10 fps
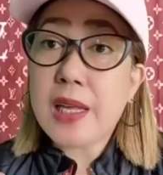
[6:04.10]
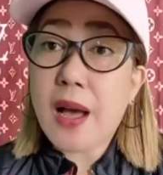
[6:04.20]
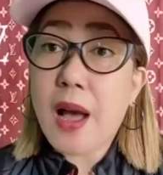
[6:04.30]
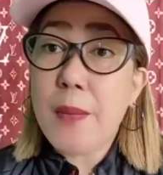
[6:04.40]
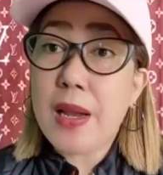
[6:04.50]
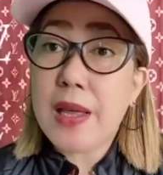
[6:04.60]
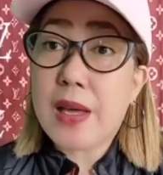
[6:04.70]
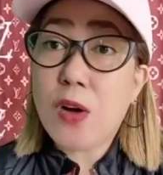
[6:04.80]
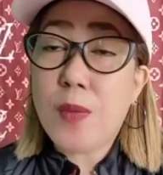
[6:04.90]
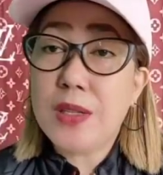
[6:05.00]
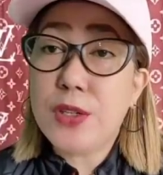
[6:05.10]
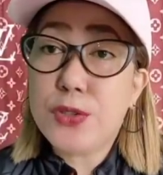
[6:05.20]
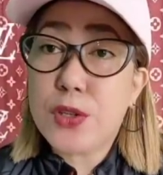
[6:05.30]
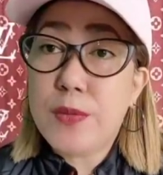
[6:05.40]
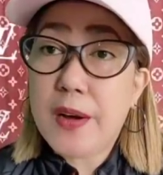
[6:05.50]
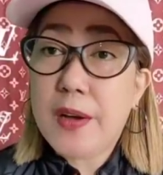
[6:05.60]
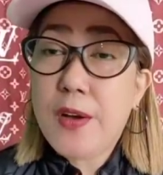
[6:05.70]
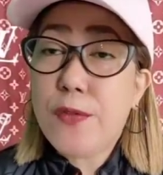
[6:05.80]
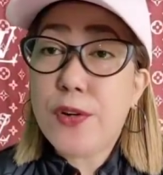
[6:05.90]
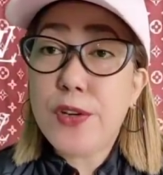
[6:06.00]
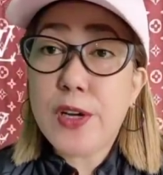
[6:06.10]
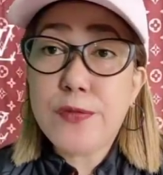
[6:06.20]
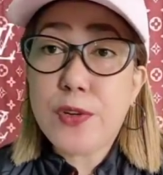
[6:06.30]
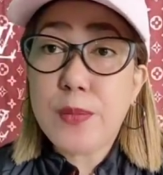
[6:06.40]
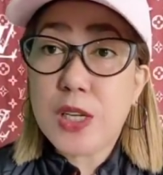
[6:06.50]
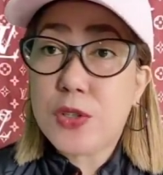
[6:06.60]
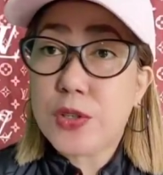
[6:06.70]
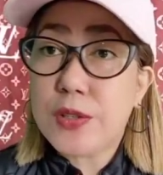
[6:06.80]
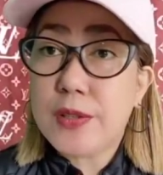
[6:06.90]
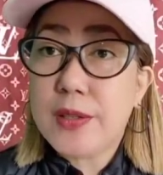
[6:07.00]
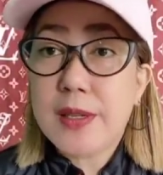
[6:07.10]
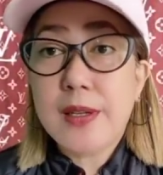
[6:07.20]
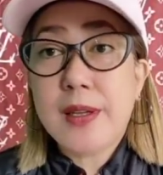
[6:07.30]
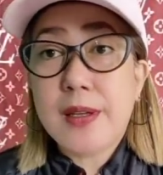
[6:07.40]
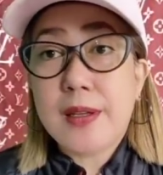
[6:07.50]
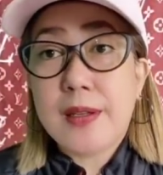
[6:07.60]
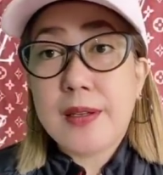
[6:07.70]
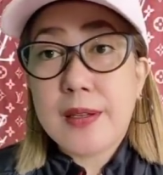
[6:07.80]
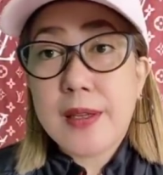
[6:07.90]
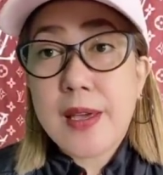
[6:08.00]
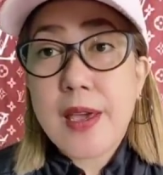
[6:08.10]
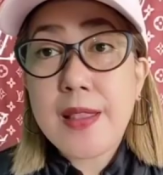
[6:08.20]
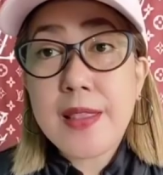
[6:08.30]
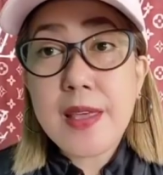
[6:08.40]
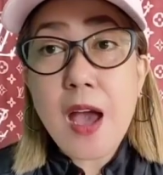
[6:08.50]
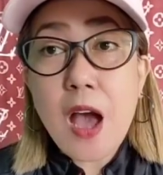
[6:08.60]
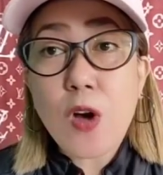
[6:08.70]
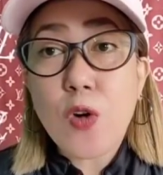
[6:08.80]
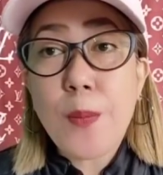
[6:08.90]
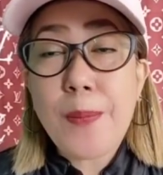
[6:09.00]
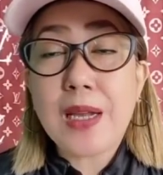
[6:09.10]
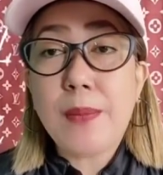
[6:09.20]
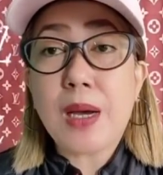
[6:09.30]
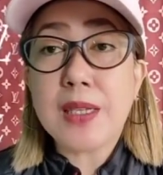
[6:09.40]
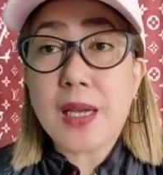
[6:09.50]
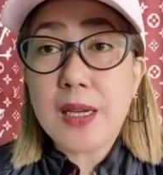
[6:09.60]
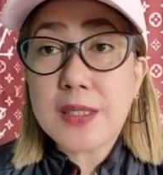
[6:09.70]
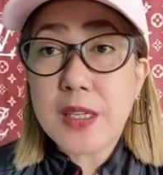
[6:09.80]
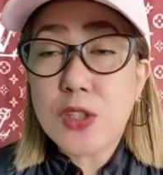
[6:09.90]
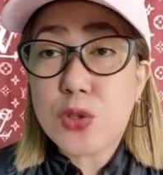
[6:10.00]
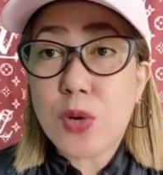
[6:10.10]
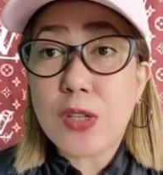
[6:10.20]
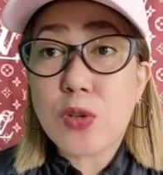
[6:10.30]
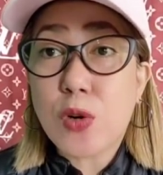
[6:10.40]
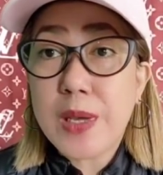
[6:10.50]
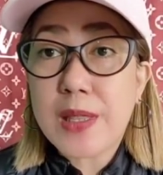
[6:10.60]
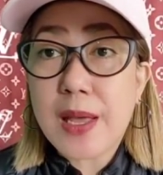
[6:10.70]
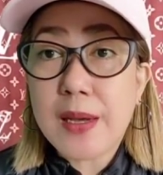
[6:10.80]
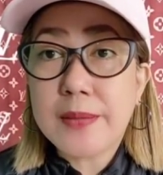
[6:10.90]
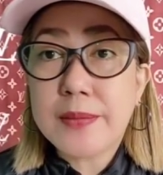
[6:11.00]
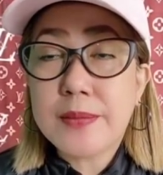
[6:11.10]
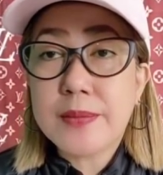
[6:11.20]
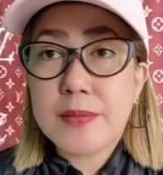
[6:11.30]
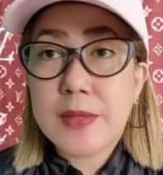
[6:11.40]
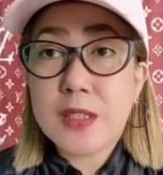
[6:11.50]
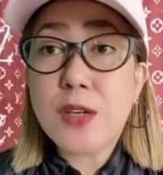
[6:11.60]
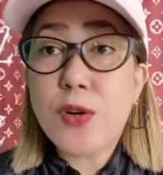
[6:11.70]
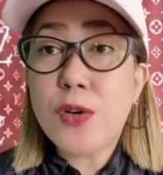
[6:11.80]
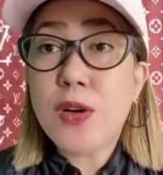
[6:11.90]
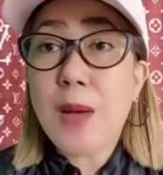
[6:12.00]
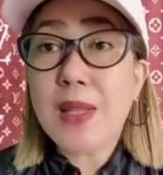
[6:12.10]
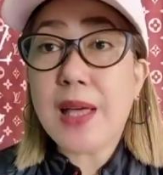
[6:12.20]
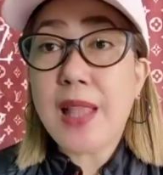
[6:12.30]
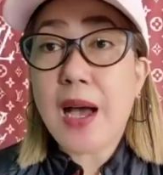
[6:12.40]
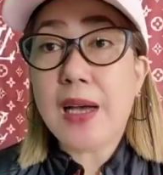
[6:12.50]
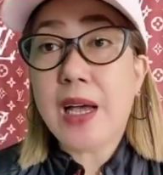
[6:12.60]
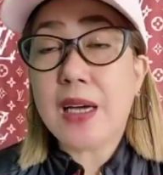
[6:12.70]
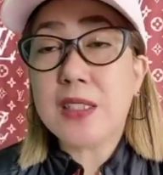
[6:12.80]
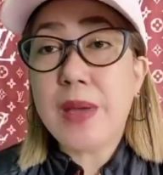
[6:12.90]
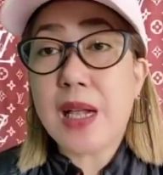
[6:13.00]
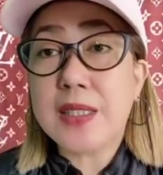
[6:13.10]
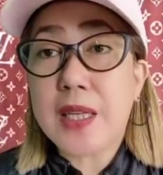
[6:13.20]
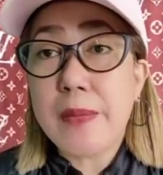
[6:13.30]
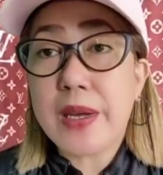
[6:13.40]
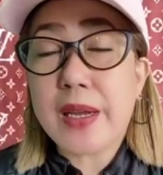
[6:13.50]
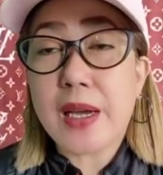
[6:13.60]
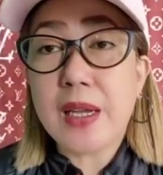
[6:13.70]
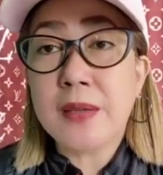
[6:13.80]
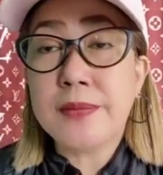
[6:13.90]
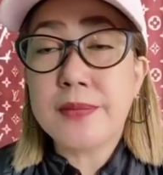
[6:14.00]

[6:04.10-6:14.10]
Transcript: Kakamali ka, Commander Churba. For your information, hindi ako para makisakay sa issue at kumita. Siguro nga matanda ka na kasi may Alzheimer ka na.